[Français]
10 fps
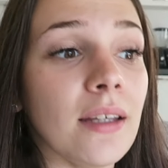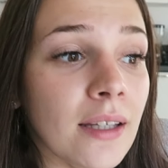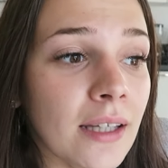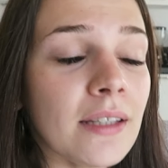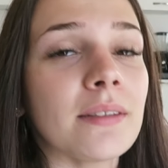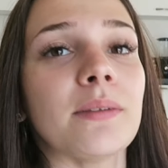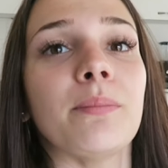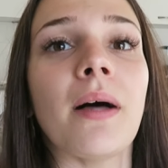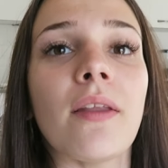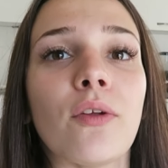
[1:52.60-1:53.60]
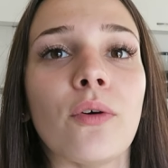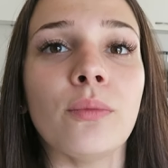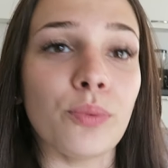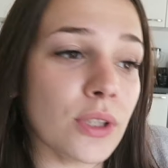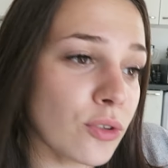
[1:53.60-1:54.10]
Et ben
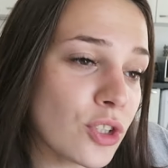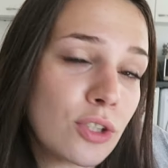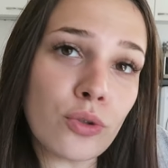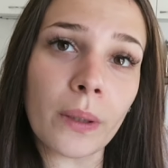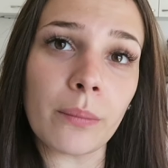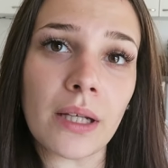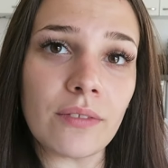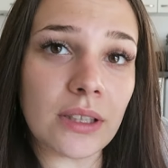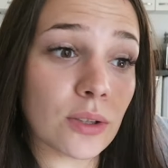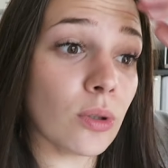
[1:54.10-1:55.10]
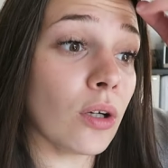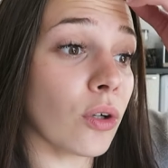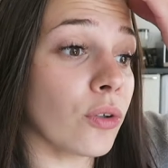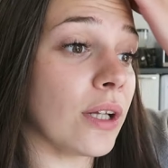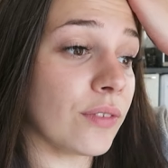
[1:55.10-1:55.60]
non, puisque j'ai supprimé la vidéo
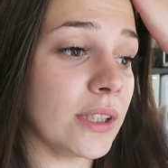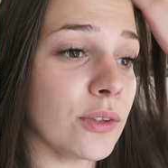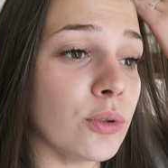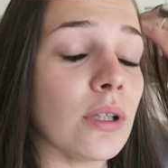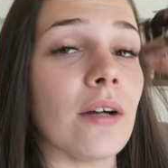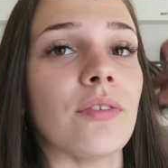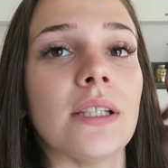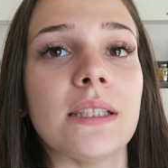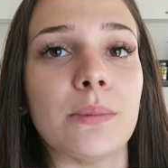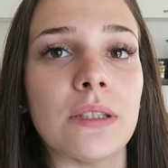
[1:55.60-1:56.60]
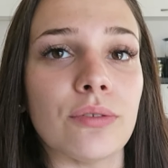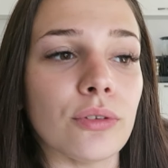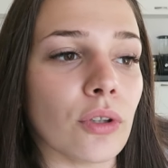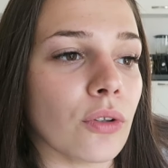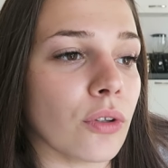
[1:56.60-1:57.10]
alors que la vidéo a fait 10 000
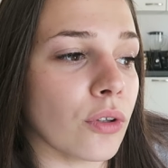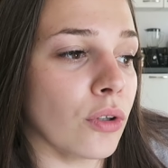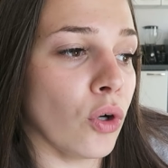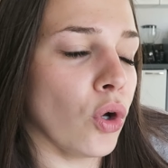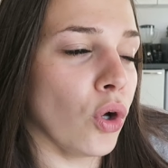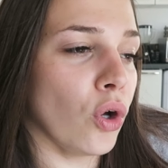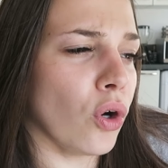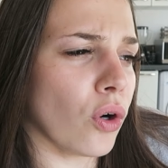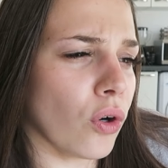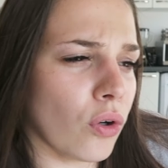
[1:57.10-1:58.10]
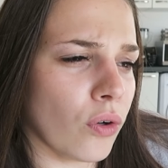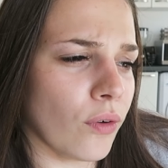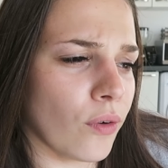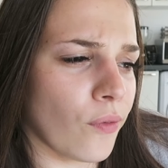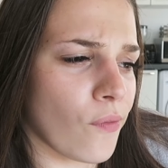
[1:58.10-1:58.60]
vues en, en,
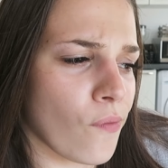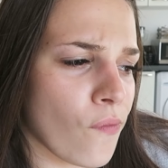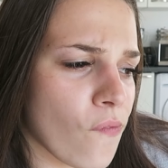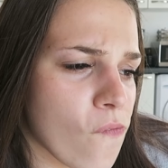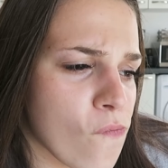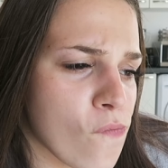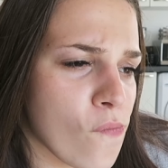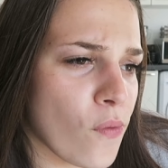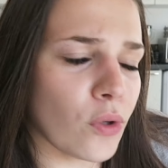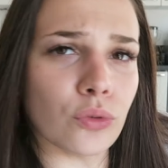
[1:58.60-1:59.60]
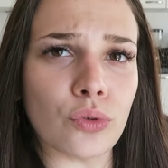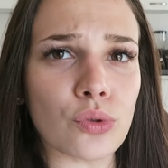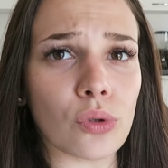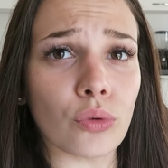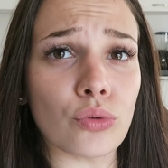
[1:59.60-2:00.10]
euh, en,
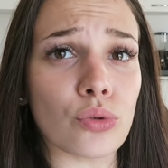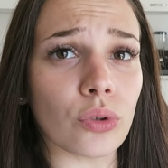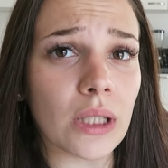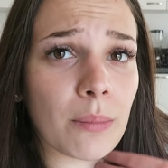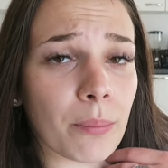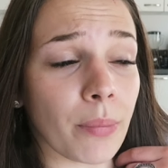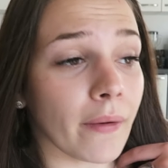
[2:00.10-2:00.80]
une, journée, même